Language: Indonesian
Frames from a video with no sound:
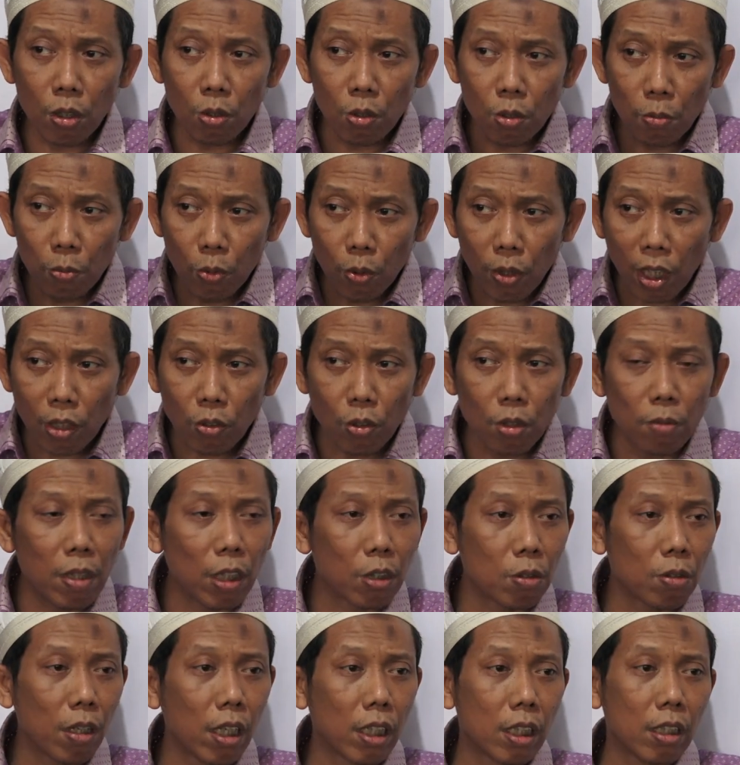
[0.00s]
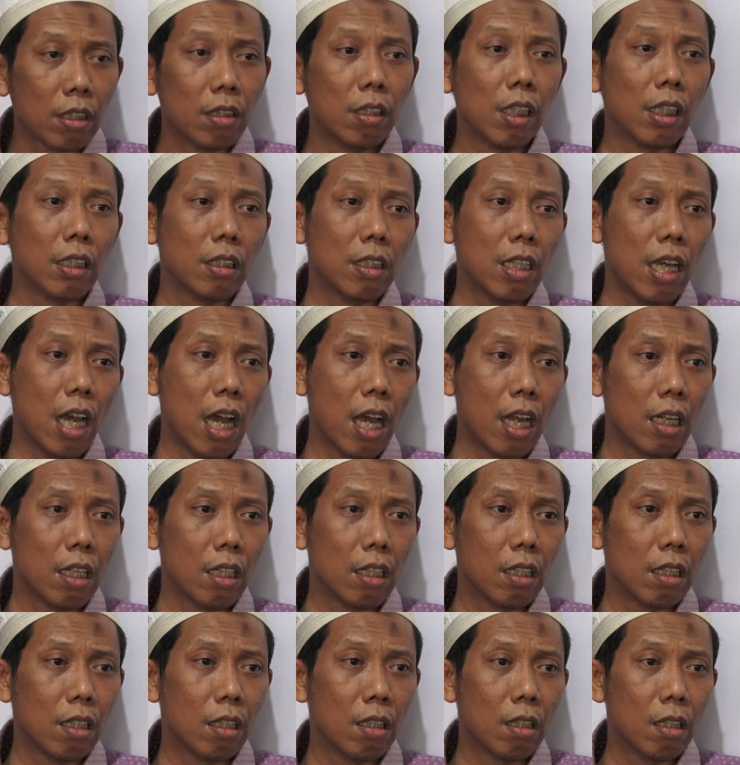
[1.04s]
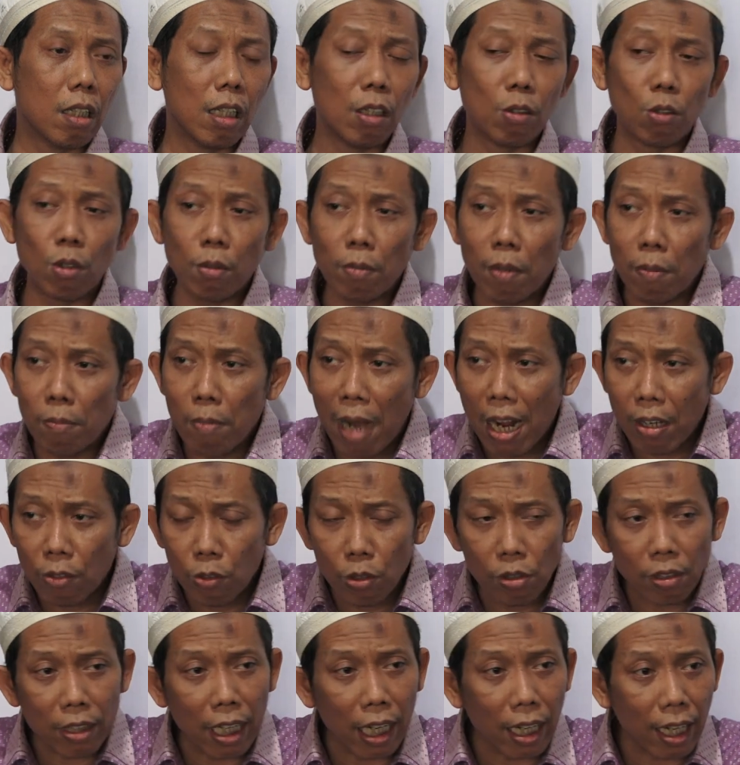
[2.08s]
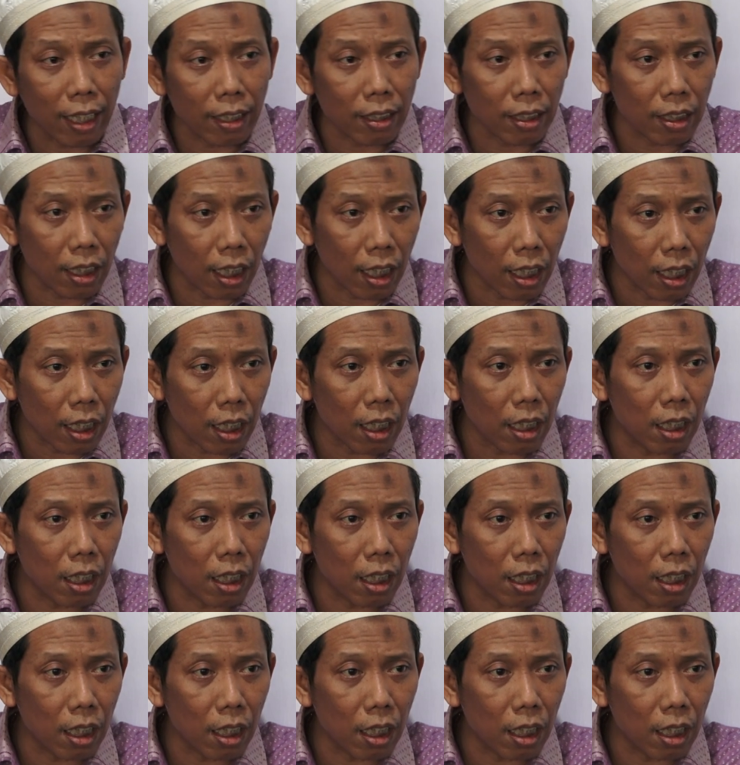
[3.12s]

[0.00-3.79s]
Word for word: itu bukan cuma soal ketelitian itu membangun karakter